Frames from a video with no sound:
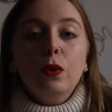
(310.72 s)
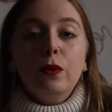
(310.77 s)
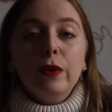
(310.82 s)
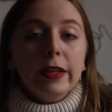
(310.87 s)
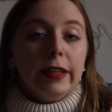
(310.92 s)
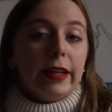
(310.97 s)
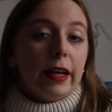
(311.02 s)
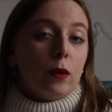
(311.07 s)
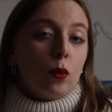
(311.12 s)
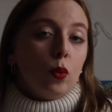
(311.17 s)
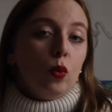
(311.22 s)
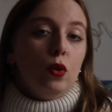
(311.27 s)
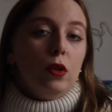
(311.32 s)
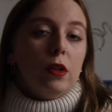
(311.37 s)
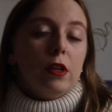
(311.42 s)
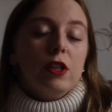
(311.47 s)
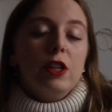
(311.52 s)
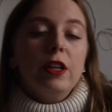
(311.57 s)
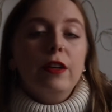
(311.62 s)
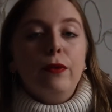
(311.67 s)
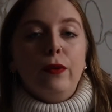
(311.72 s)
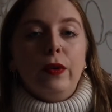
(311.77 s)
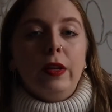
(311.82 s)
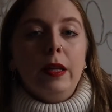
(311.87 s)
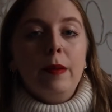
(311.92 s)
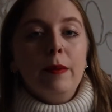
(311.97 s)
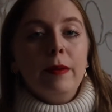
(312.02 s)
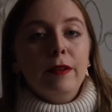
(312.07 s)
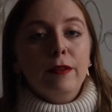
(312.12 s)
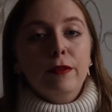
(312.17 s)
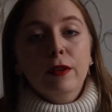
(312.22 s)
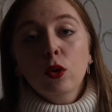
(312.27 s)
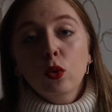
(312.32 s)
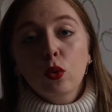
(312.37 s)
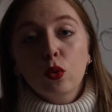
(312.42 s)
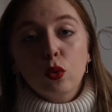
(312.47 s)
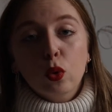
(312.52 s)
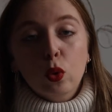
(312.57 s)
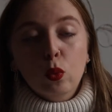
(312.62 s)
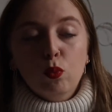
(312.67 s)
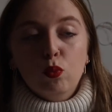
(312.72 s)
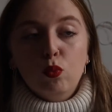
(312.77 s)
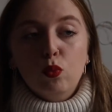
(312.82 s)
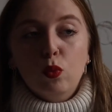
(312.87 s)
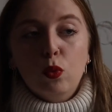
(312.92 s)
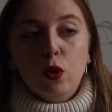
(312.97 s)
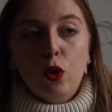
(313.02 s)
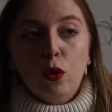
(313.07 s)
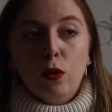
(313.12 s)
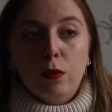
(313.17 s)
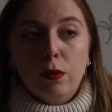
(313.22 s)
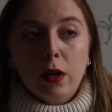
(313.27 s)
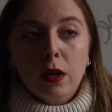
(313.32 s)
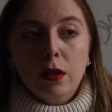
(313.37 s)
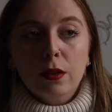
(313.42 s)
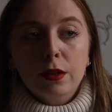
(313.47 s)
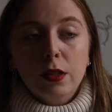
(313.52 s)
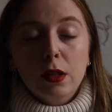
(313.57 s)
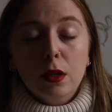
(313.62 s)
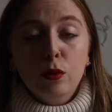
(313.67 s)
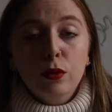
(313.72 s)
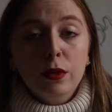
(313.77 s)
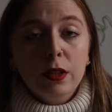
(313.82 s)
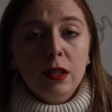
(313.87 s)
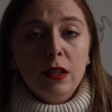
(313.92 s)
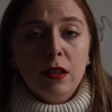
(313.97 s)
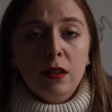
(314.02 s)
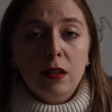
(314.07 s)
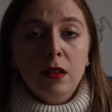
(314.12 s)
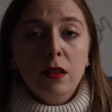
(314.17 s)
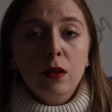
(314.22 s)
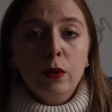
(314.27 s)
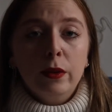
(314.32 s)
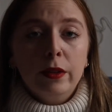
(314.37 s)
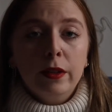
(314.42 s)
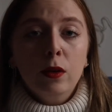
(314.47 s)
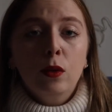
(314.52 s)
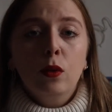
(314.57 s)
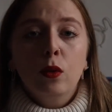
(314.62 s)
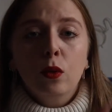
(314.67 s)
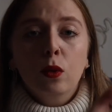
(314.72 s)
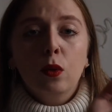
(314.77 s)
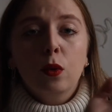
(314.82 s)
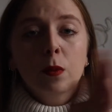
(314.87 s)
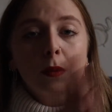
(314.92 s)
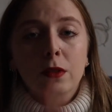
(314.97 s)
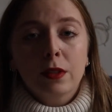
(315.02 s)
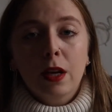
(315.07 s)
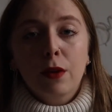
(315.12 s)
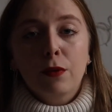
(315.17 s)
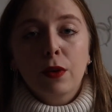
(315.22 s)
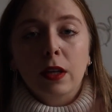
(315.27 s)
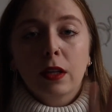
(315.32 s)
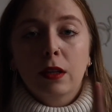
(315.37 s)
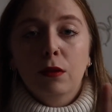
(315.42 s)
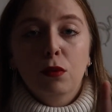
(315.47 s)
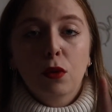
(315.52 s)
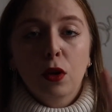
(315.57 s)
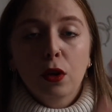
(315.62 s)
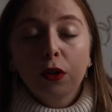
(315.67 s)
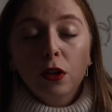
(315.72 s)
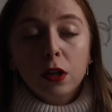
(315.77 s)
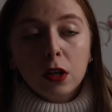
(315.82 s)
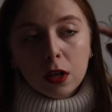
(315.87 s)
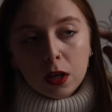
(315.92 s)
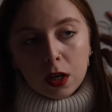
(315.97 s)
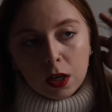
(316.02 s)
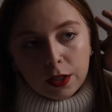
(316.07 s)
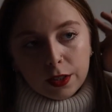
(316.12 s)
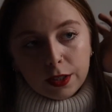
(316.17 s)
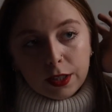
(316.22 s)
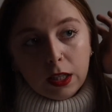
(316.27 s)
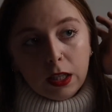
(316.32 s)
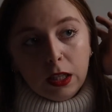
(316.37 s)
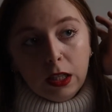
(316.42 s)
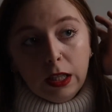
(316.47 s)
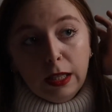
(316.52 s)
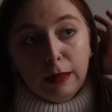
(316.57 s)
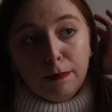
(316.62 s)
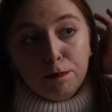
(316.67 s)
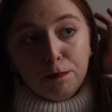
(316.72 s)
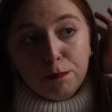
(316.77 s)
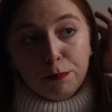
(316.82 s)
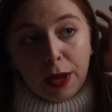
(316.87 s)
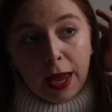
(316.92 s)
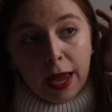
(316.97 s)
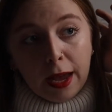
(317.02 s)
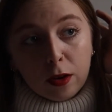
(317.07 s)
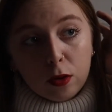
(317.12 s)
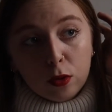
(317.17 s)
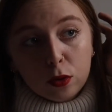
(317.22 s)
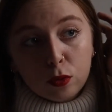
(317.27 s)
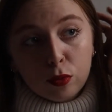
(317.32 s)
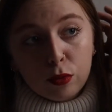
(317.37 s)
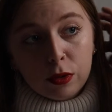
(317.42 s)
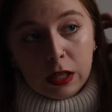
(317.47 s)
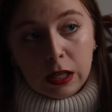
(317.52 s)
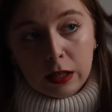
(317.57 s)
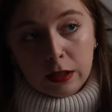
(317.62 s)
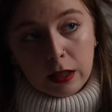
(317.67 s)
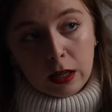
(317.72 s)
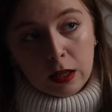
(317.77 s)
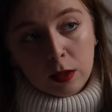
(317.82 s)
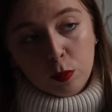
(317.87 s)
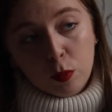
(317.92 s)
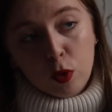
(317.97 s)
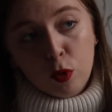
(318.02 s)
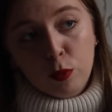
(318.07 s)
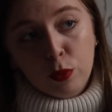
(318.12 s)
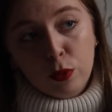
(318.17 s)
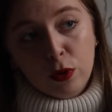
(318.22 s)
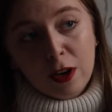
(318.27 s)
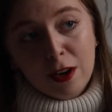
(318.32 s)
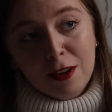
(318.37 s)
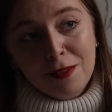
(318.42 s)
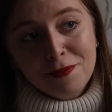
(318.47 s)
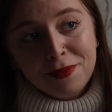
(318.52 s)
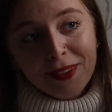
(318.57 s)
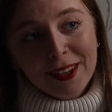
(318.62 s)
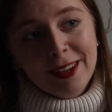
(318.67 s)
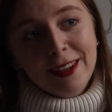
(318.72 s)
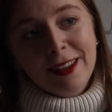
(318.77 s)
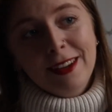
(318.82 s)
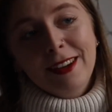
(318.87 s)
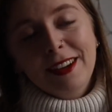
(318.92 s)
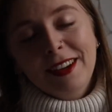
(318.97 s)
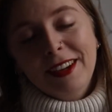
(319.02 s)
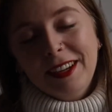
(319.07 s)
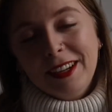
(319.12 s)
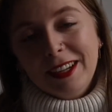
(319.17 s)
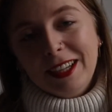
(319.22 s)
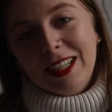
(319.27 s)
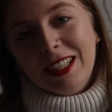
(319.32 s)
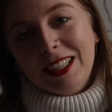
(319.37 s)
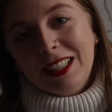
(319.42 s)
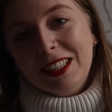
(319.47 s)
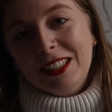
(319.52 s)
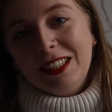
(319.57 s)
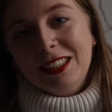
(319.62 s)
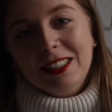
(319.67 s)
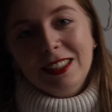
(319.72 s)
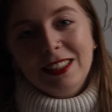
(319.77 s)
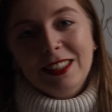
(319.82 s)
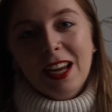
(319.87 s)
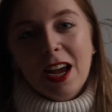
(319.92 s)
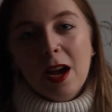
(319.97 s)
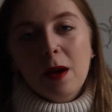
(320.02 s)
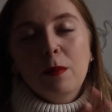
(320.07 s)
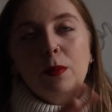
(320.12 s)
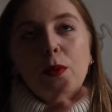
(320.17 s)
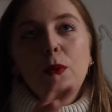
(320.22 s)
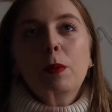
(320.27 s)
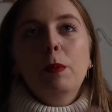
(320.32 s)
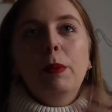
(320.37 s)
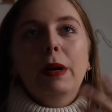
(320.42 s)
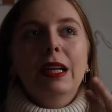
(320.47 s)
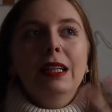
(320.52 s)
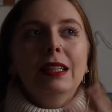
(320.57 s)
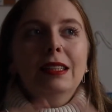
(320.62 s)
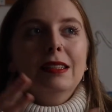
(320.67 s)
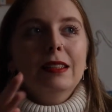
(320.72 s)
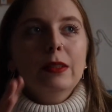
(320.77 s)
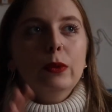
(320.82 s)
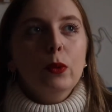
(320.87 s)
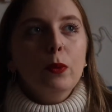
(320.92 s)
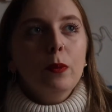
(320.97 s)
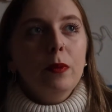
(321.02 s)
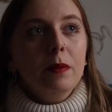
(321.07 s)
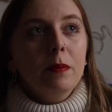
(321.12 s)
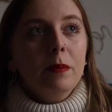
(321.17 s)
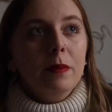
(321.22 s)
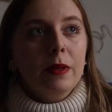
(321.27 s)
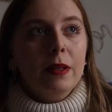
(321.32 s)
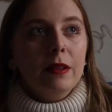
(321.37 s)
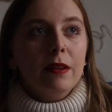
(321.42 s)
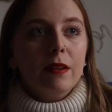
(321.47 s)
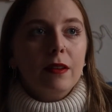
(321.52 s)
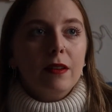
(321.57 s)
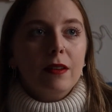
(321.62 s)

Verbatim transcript: 24 août, j'ai fêté mes 22 ans. Euh, voilà, c'est là où j'ai décidé aussi de commencer à faire des vlogs. J'étais hyper enthousiaste à ce propos-là. J'ai un peu, pas laissé tomber, mais